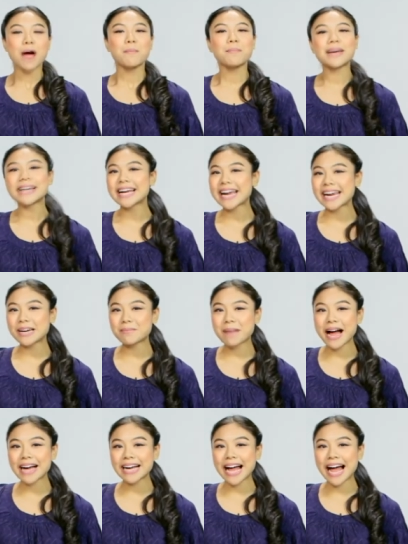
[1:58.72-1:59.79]
เป็นยังไงกันบ้า
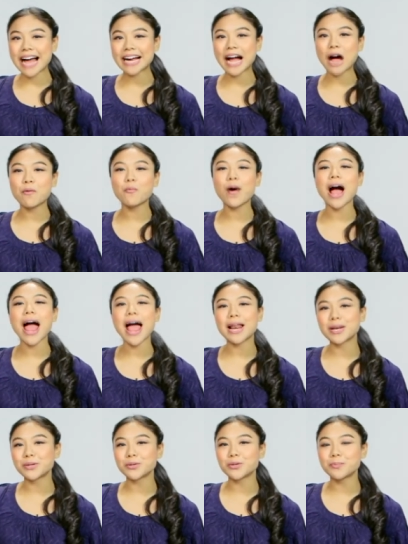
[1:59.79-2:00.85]
งคะคำว่า
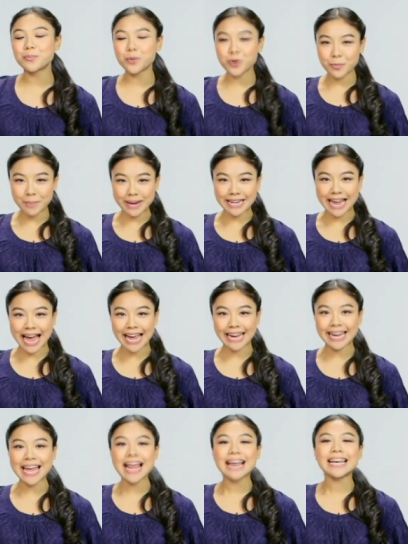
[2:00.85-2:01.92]
elude พูดเป็นใน
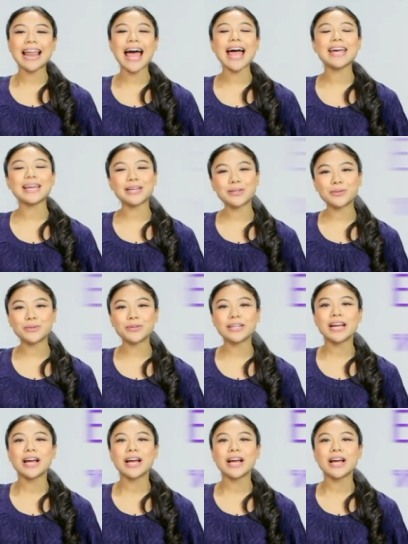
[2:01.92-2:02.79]
และ elude